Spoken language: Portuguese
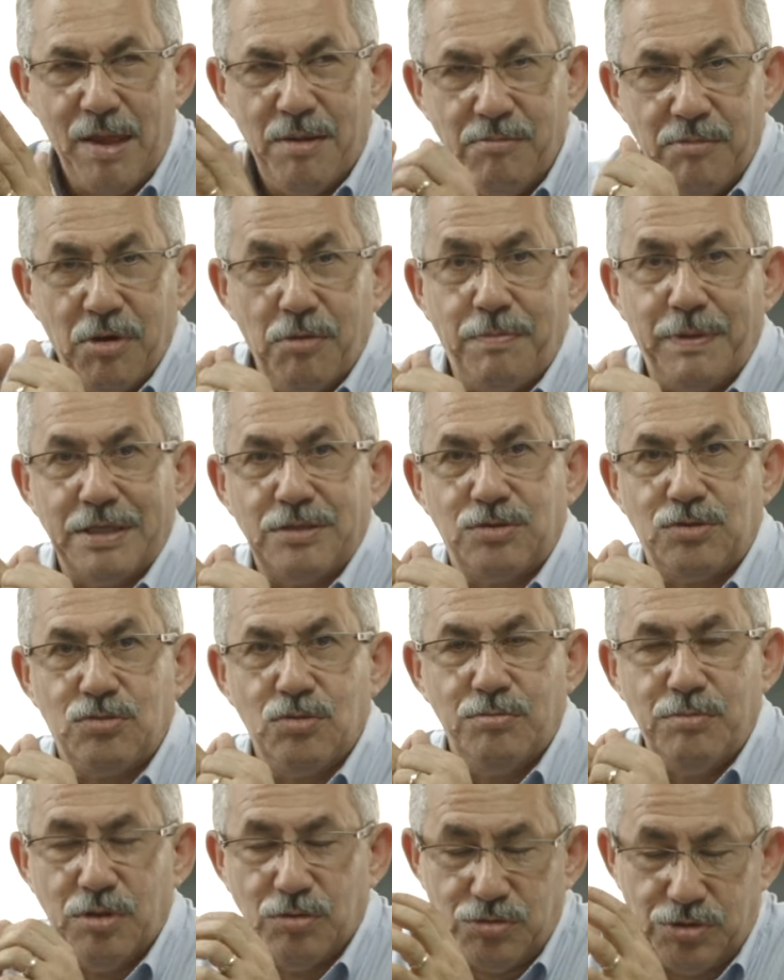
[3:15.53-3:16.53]
Meu
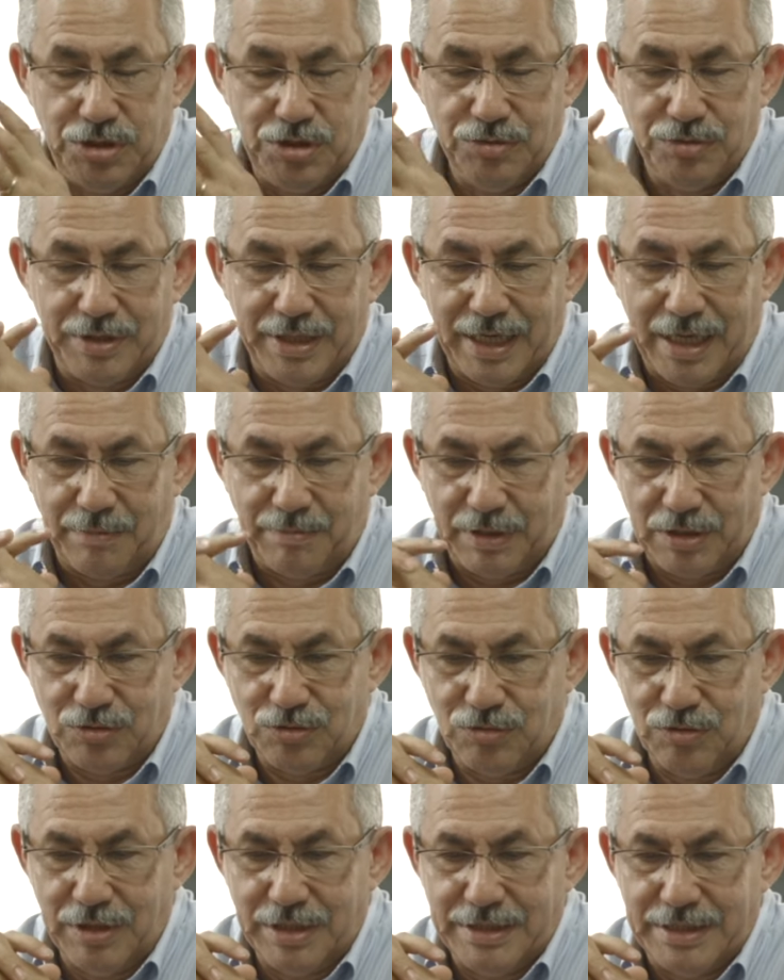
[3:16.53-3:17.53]
pastor, meu tio que era
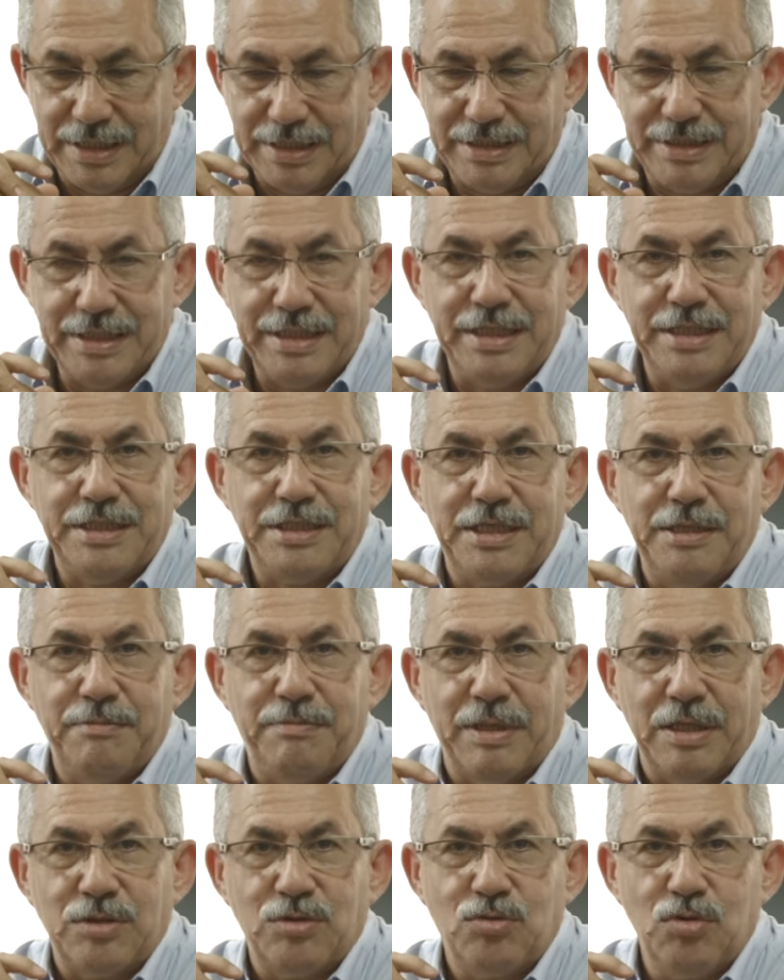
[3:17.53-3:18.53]
pastor, ele dizia o seguinte, que
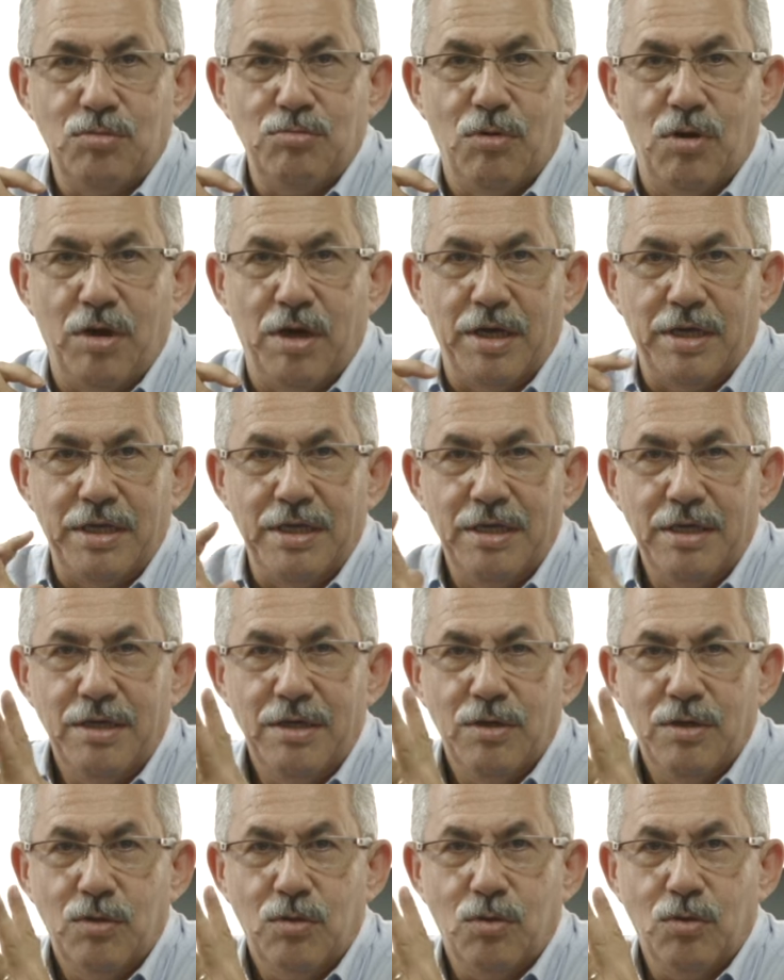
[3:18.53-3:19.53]
pastor morre
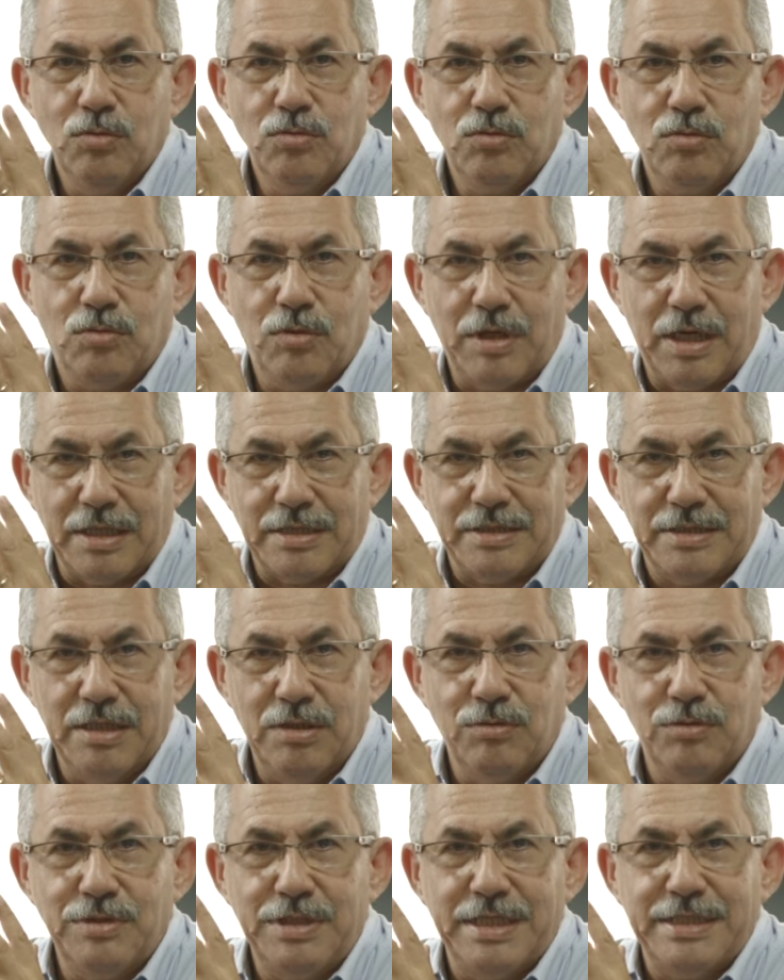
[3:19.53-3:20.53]
ou do
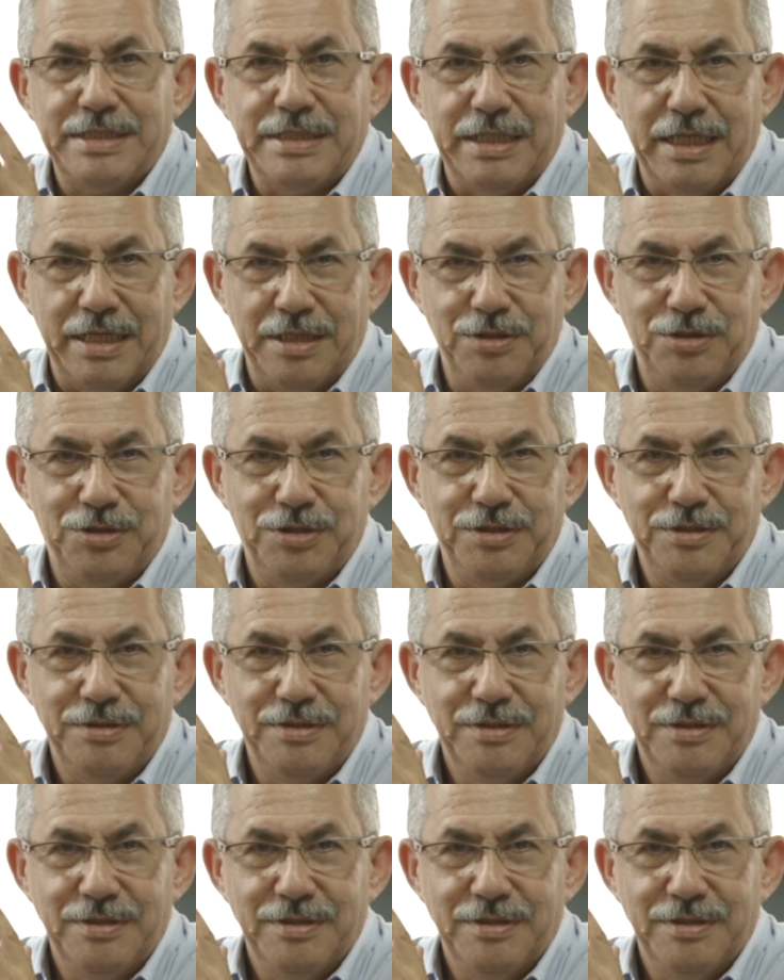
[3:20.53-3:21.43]
coração ou de acidente.